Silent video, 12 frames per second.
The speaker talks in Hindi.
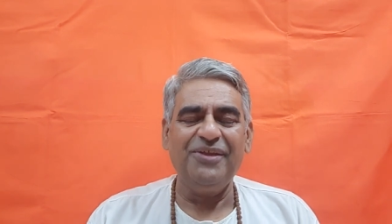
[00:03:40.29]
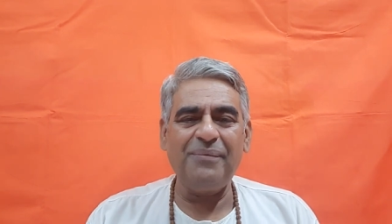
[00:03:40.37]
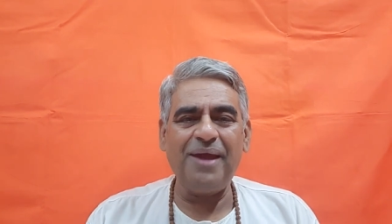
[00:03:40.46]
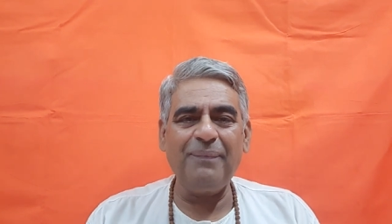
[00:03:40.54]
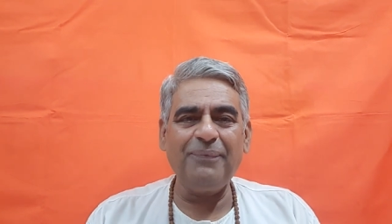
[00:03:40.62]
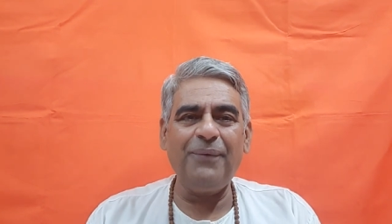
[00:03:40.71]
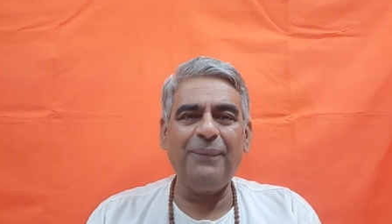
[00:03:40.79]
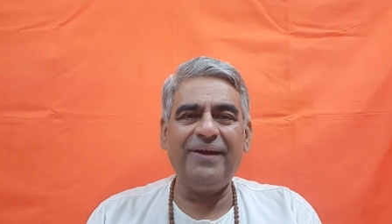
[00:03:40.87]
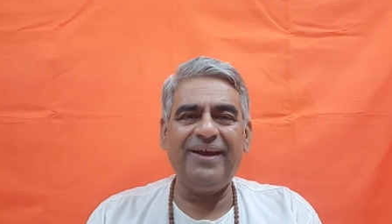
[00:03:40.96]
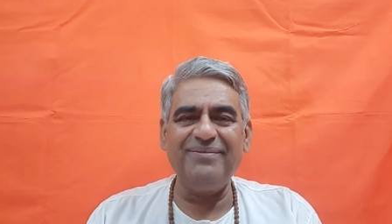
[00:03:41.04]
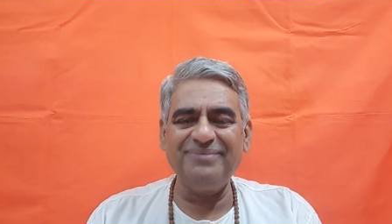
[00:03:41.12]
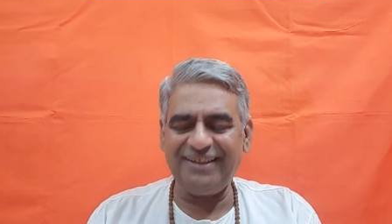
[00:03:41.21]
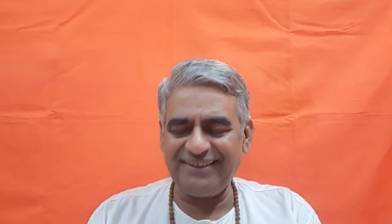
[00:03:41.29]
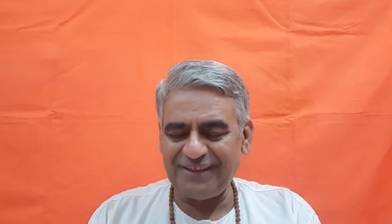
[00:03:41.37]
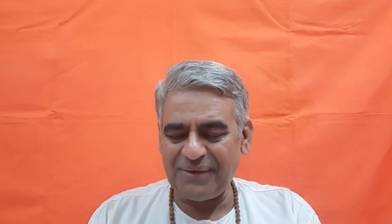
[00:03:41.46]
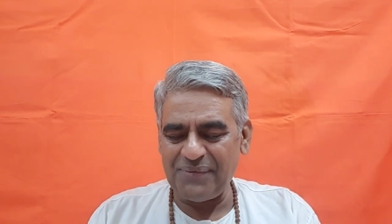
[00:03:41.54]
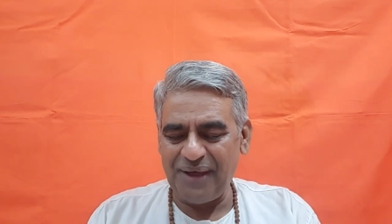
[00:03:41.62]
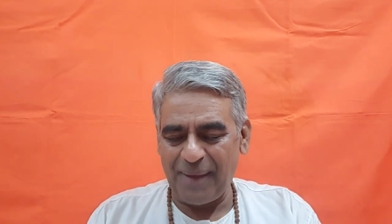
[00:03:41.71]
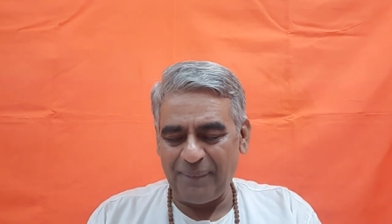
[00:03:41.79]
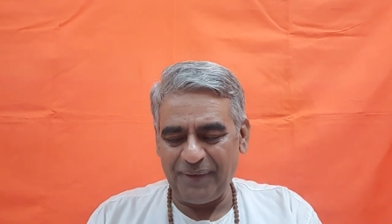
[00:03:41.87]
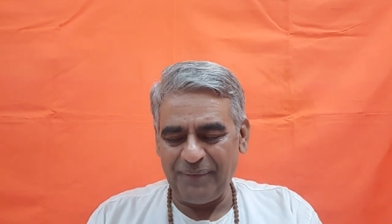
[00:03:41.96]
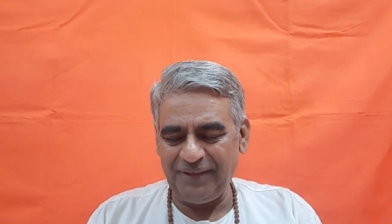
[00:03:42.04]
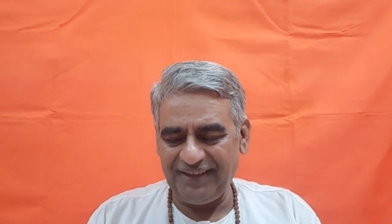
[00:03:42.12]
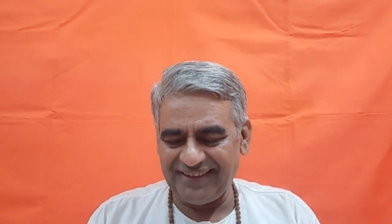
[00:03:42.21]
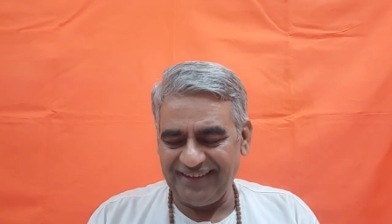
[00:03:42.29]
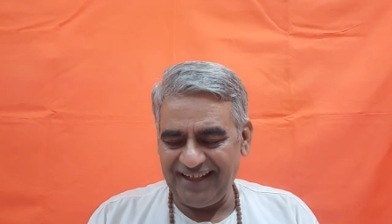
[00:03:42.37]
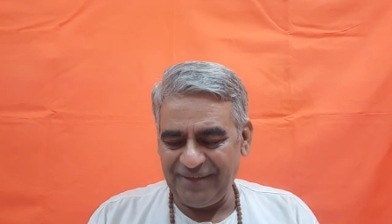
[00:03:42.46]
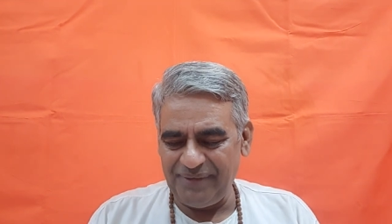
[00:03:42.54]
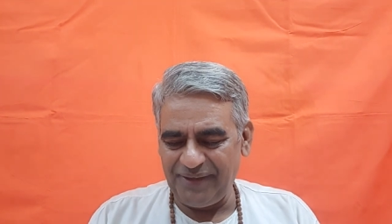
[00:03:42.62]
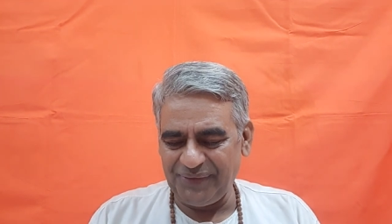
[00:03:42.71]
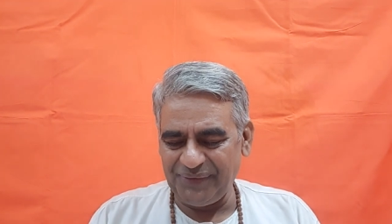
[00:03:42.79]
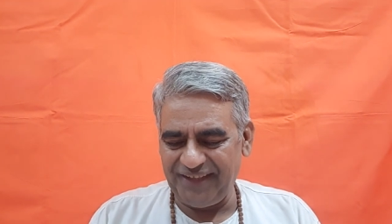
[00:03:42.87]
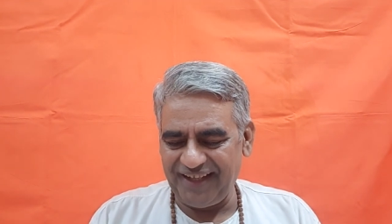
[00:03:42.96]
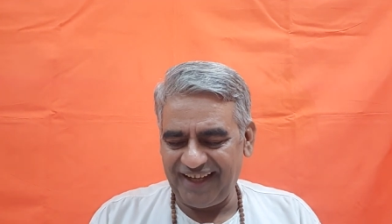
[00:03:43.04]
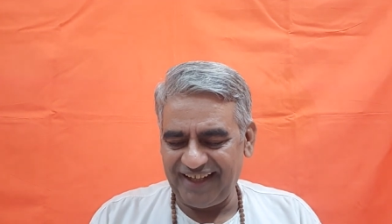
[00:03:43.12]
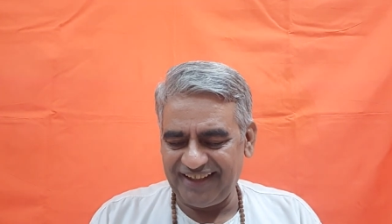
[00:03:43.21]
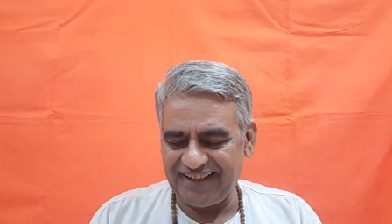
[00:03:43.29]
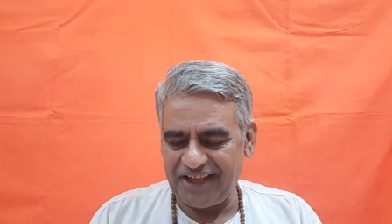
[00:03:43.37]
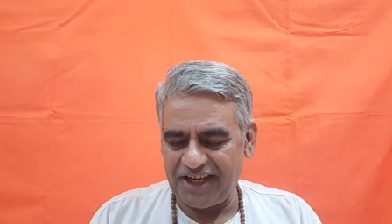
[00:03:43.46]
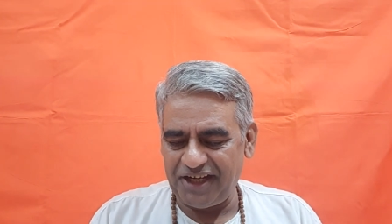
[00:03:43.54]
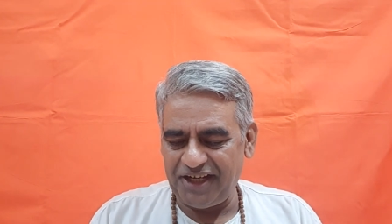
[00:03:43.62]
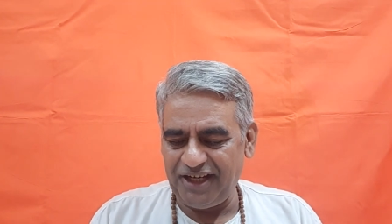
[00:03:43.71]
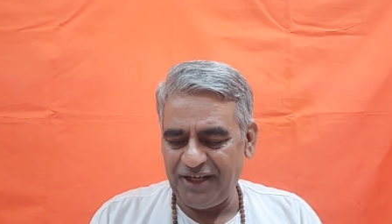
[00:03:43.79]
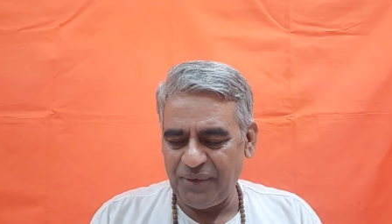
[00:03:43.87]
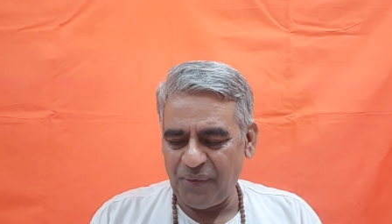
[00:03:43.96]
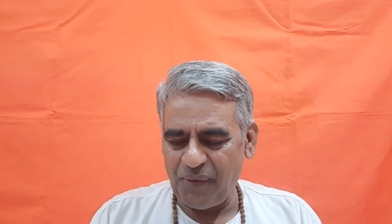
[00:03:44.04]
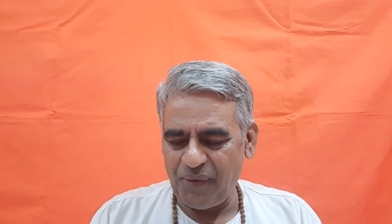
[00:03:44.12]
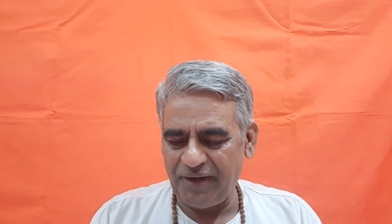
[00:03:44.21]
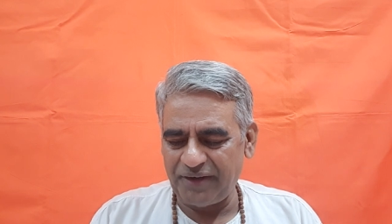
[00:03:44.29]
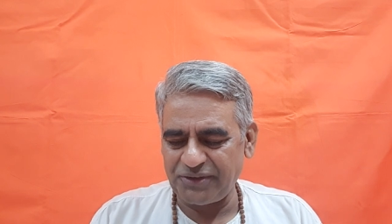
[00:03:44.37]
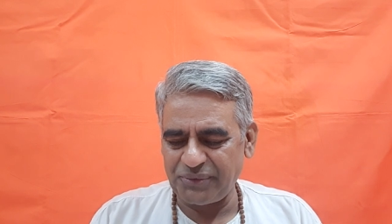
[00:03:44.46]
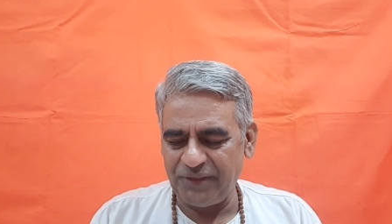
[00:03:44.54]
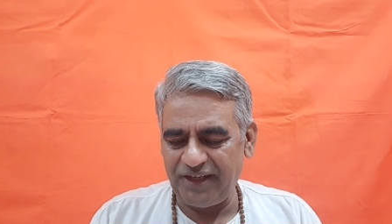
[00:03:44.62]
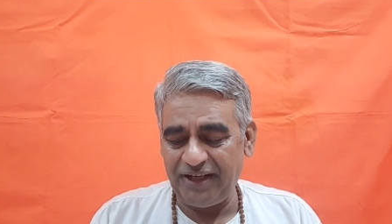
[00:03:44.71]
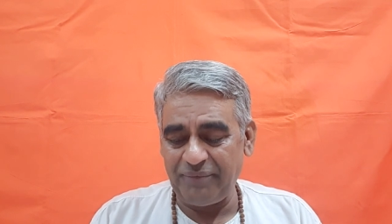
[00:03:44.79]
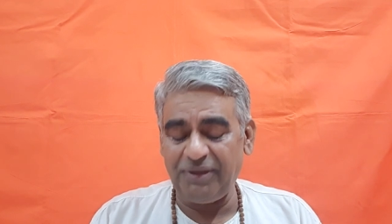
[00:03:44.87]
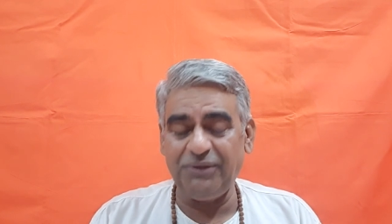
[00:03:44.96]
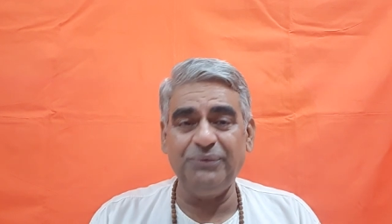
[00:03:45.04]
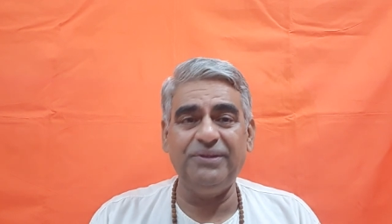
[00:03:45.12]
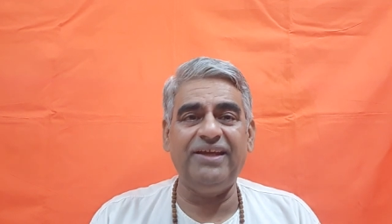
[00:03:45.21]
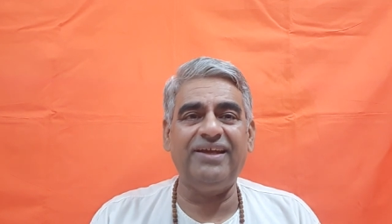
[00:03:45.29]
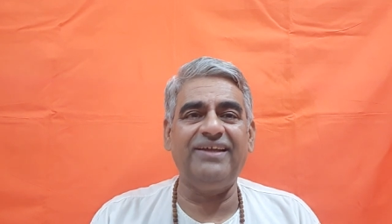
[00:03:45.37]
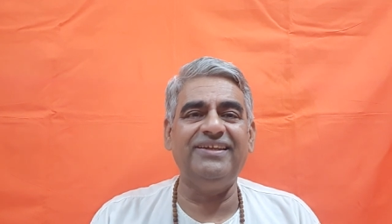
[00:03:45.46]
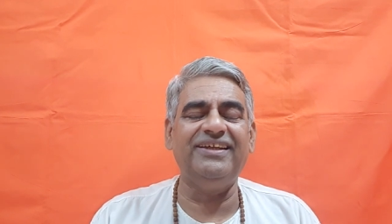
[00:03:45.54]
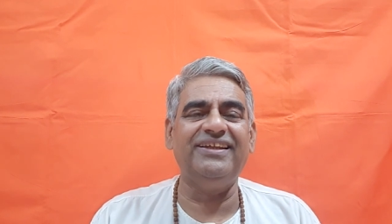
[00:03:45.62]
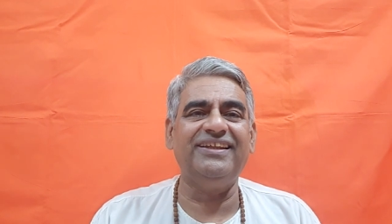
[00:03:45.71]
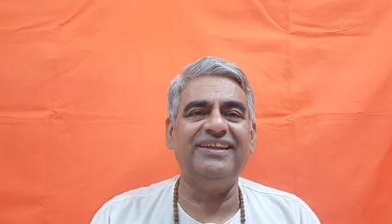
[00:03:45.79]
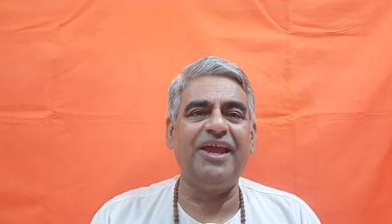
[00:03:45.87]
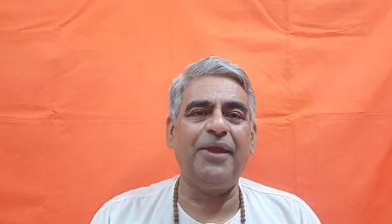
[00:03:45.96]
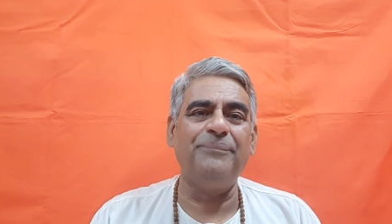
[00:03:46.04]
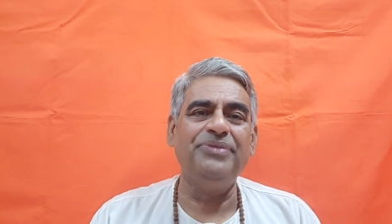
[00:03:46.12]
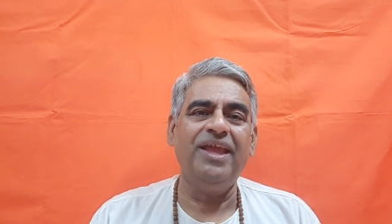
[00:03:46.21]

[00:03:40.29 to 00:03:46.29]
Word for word: तो मैं आपको प्रणाम करता हूँ आपके भी नील बिंदु दिखाई देता है नील और सुनहरी बिंदु दिखाई दे देता है